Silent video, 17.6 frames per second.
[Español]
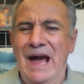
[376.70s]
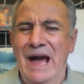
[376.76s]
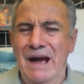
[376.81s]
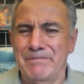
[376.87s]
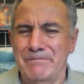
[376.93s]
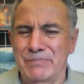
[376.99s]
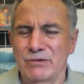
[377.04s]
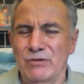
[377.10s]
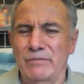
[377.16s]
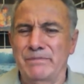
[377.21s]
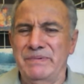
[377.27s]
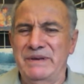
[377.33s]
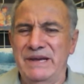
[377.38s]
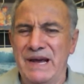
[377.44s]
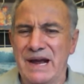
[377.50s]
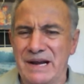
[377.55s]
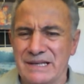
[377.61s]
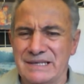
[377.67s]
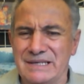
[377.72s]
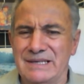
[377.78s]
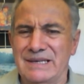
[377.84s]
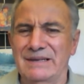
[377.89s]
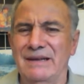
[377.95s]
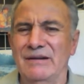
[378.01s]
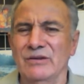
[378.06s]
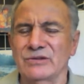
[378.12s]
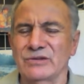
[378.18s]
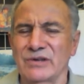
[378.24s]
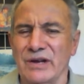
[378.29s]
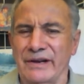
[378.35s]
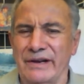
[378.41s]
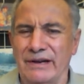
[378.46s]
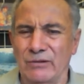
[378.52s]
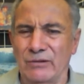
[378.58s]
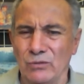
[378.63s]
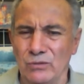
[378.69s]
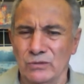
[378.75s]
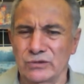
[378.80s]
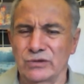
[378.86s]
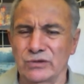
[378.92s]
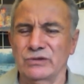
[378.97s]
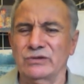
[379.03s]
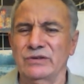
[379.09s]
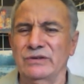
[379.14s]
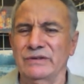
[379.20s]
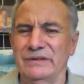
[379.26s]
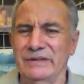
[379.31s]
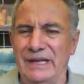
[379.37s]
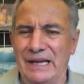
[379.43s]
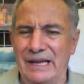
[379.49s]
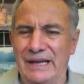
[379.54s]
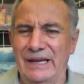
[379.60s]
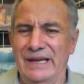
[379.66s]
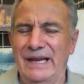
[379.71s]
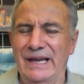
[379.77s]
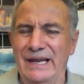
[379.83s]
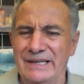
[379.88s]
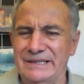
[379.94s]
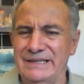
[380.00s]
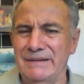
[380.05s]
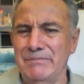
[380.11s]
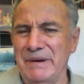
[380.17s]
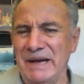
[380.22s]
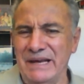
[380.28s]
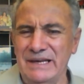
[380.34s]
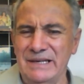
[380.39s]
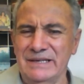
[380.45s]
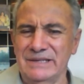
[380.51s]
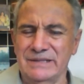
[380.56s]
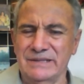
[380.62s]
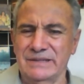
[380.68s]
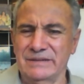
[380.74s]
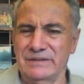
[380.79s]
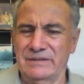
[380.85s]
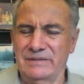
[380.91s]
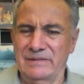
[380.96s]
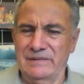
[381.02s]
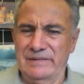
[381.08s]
apropiarse de los recursos de ese país,